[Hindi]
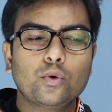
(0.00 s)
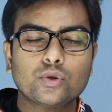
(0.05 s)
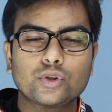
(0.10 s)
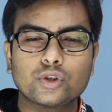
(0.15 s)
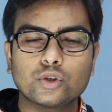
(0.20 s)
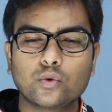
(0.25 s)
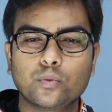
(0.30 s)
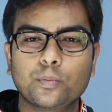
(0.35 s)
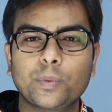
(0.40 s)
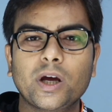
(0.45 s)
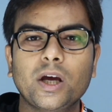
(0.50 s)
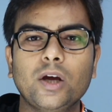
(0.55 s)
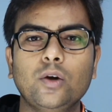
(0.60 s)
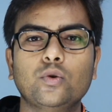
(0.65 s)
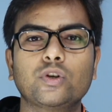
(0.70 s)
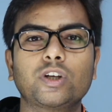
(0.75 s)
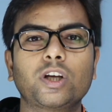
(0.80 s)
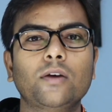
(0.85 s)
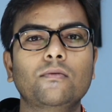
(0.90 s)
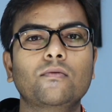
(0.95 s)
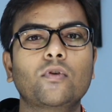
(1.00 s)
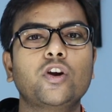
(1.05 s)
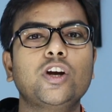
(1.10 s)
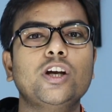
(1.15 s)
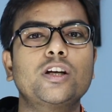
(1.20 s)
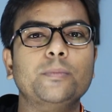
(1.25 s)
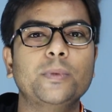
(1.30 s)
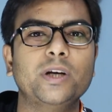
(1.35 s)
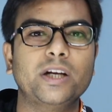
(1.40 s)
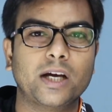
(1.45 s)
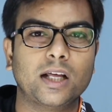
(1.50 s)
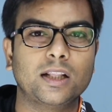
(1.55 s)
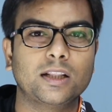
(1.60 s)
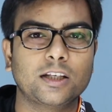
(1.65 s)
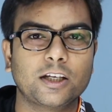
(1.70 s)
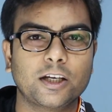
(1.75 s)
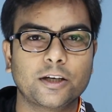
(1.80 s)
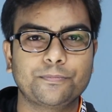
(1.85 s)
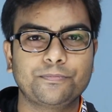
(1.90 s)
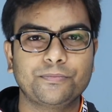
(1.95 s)
कुछ रुपए उनके वॉलेट में डाल
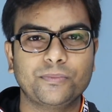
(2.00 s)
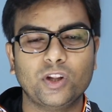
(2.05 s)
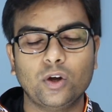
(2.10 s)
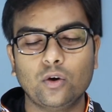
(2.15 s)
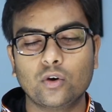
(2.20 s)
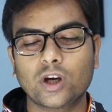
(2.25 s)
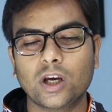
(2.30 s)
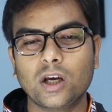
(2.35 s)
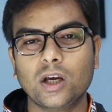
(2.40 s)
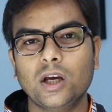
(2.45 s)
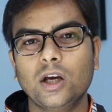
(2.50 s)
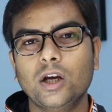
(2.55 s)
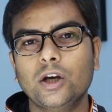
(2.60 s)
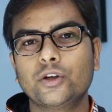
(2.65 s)
दिए ओके